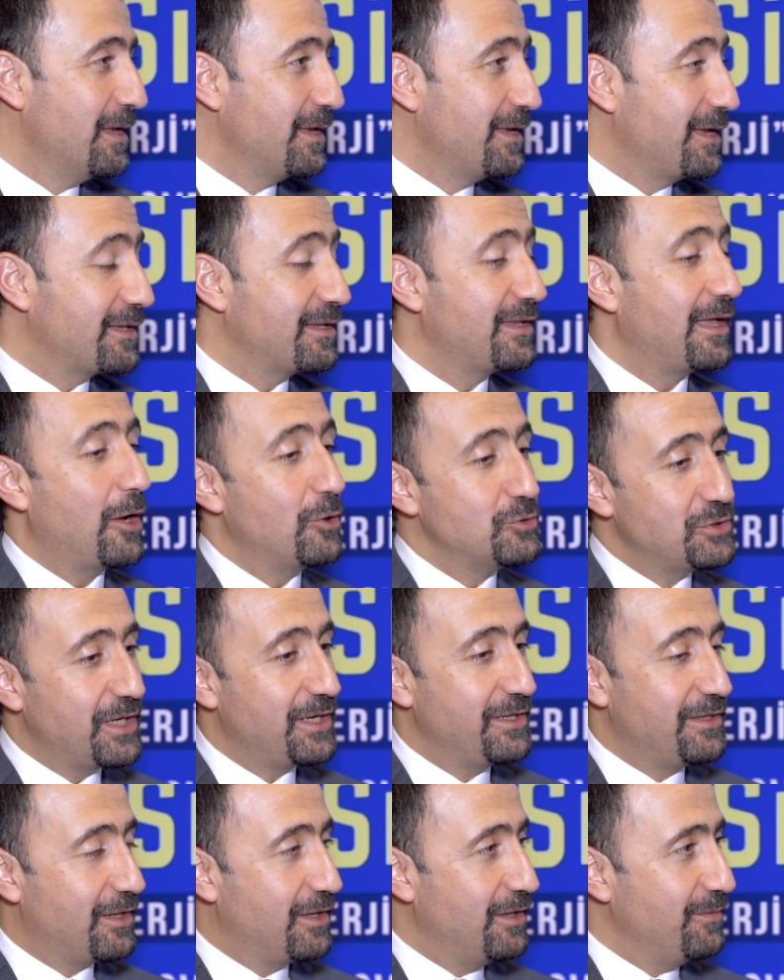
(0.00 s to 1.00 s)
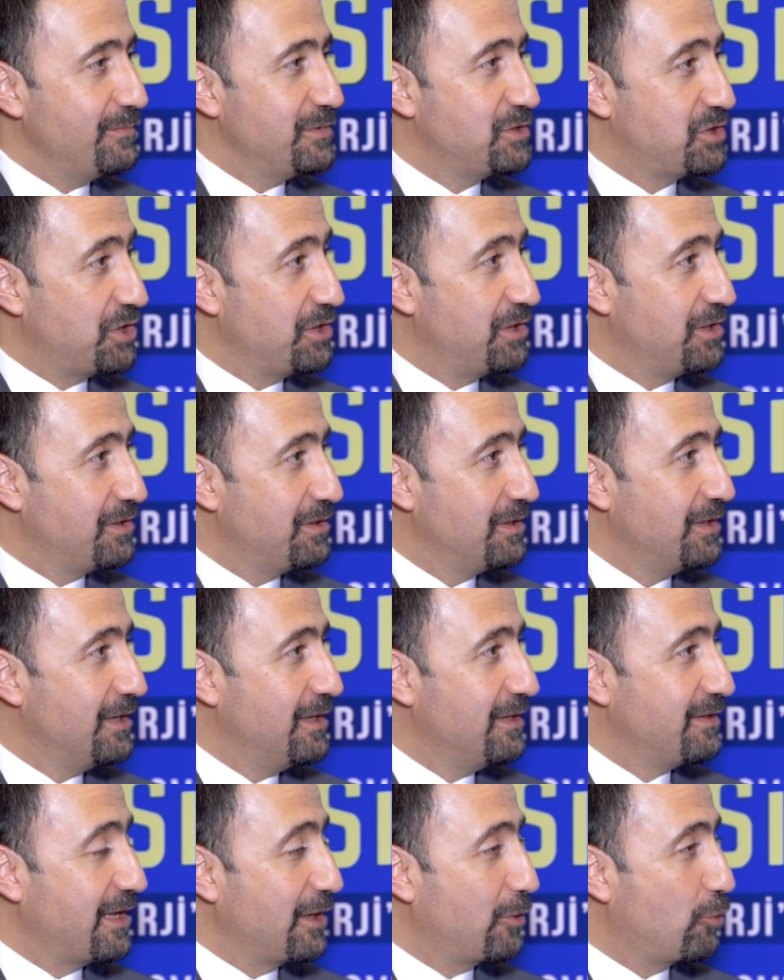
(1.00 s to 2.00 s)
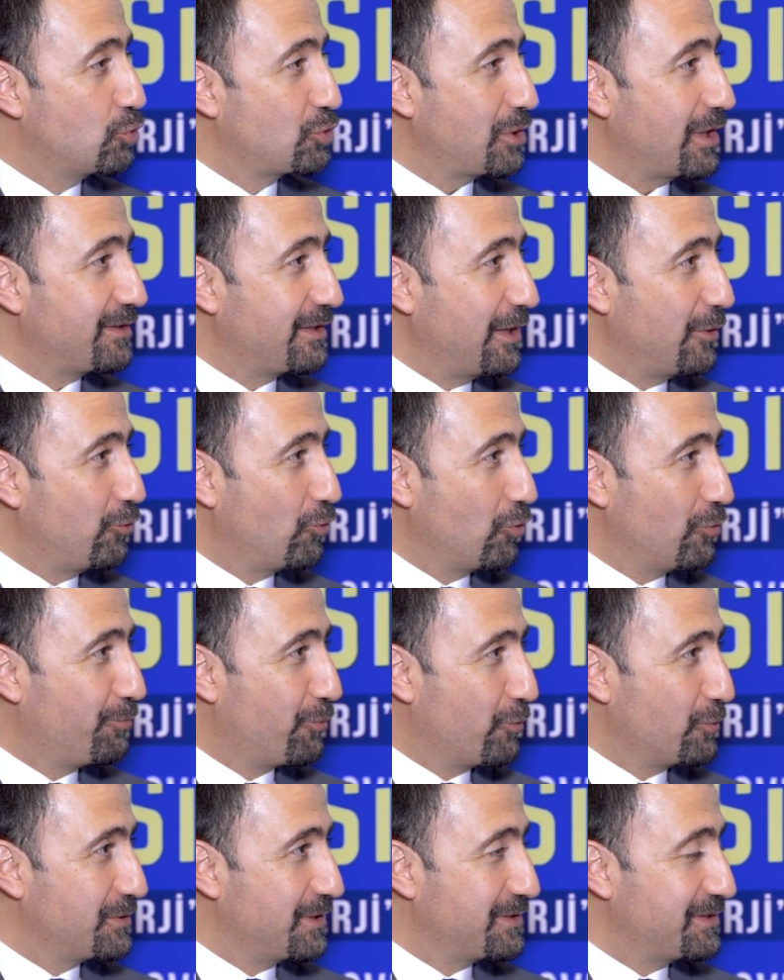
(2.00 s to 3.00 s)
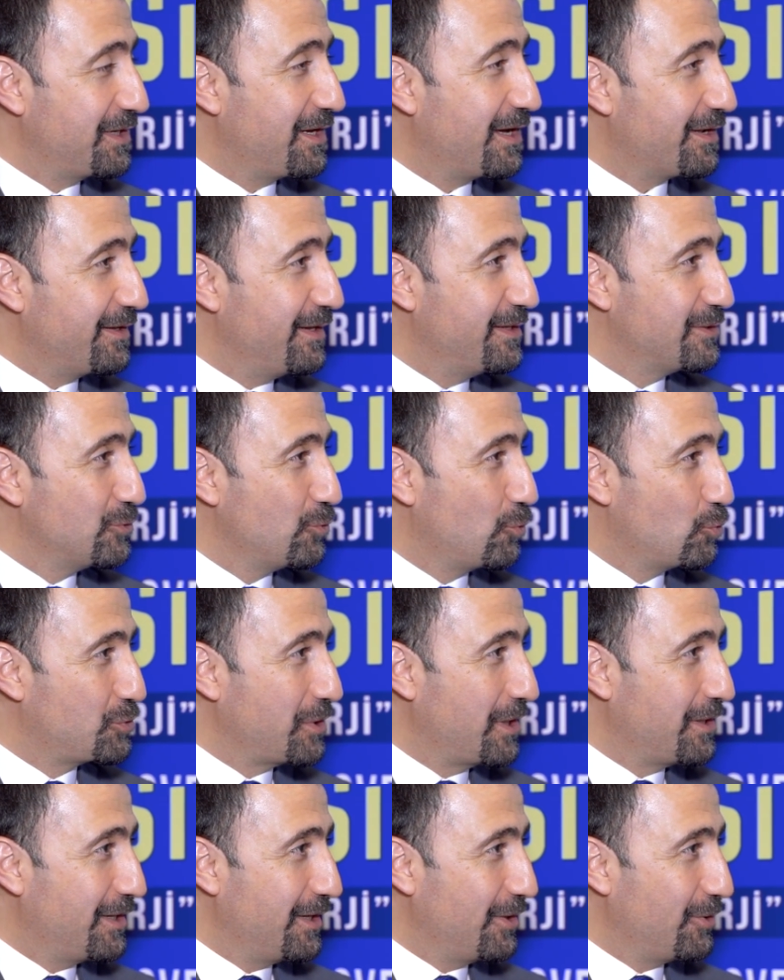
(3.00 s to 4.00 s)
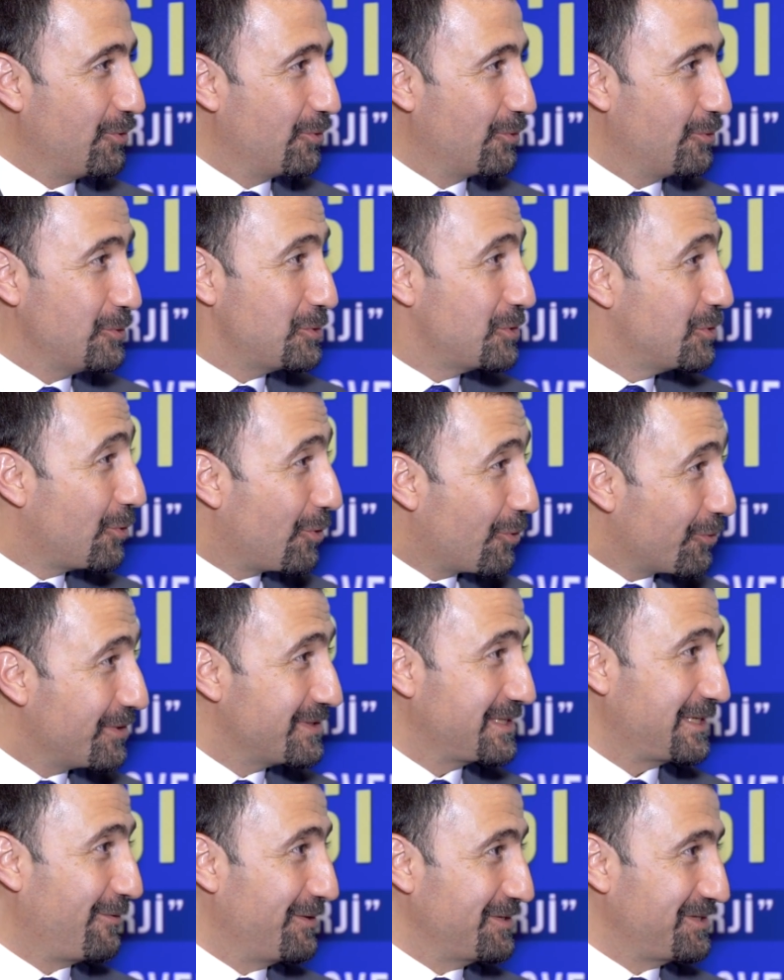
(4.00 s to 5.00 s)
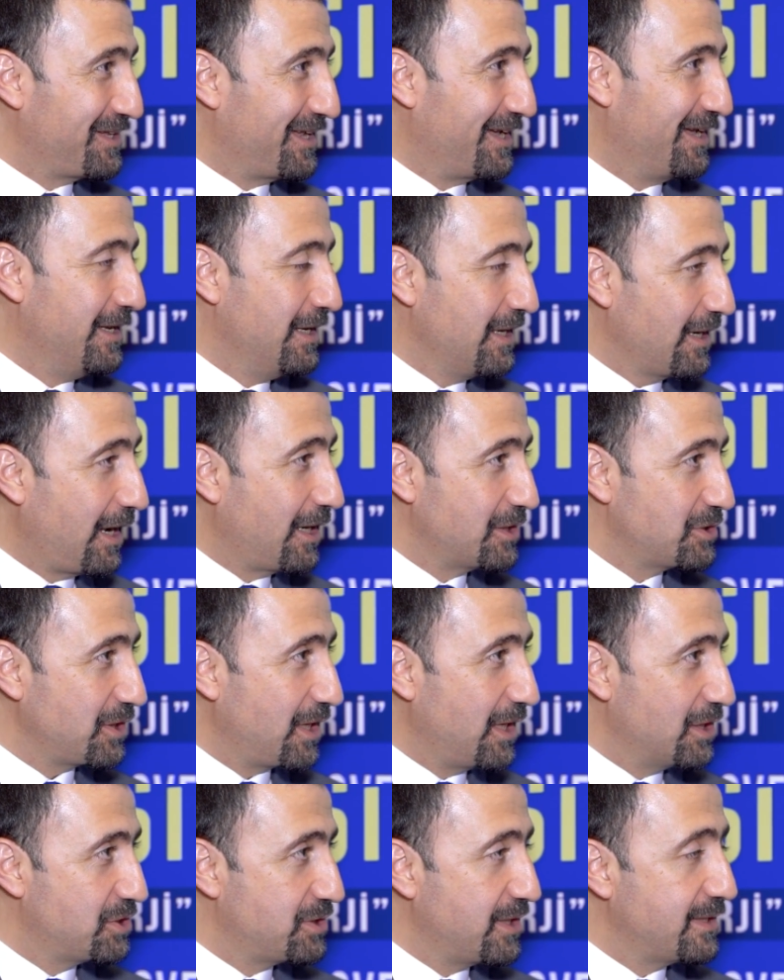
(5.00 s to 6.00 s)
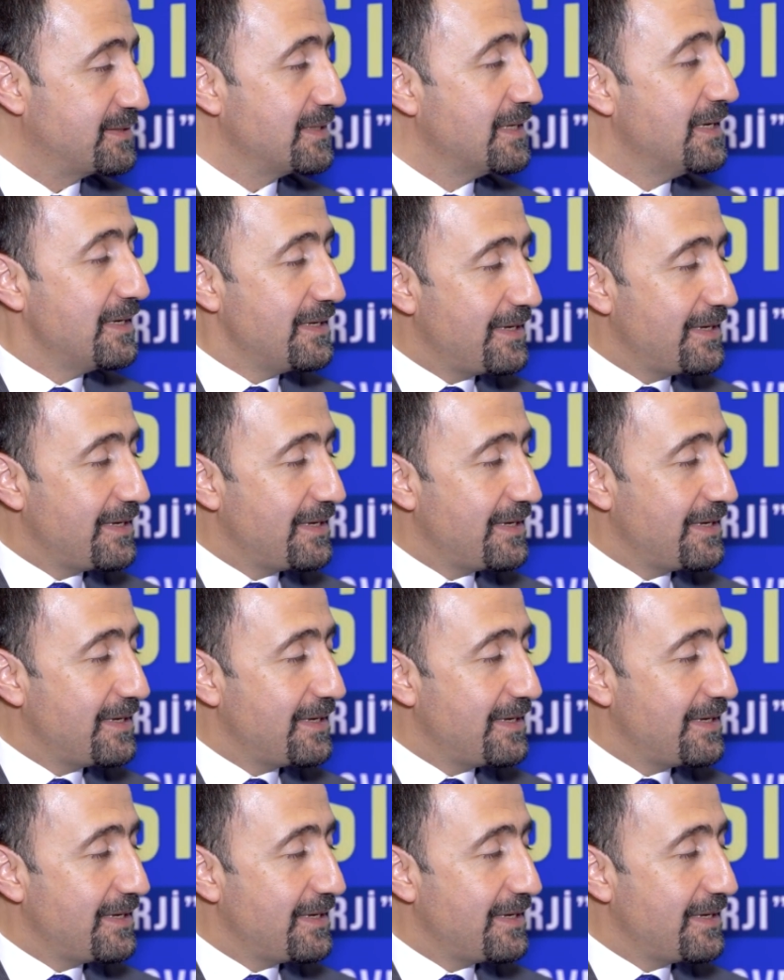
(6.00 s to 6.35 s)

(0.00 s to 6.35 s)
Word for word: Ya da daha önce gidelim Çin'in tek kuşak tek yol projesi Karadeniz'in kuzeyinde gidiyordu. Şimdi orada savaşla karşı karşıyayız.